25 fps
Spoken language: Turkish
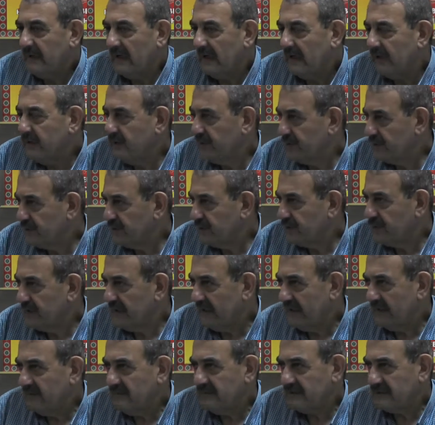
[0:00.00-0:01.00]
alıyoruz
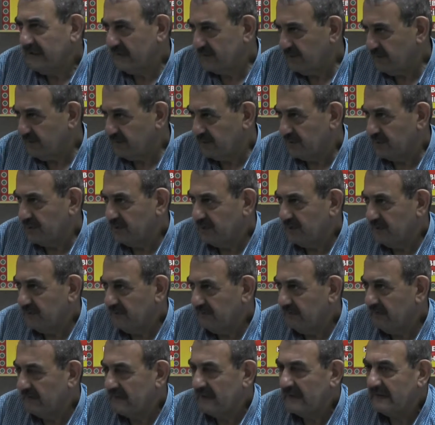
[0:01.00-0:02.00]
hem satıyoruz.
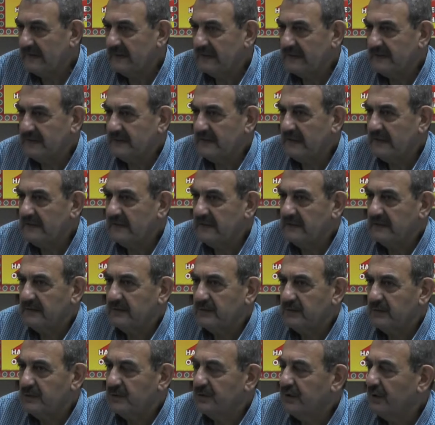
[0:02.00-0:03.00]
Vatandaştan
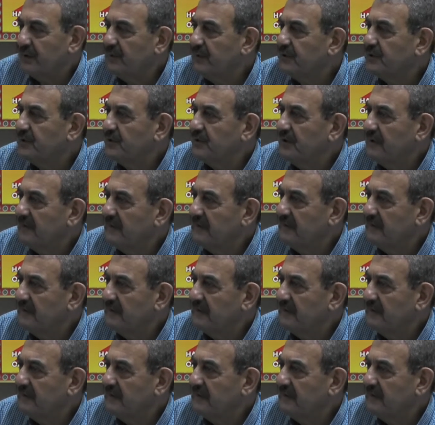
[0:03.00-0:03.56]
yüzde üç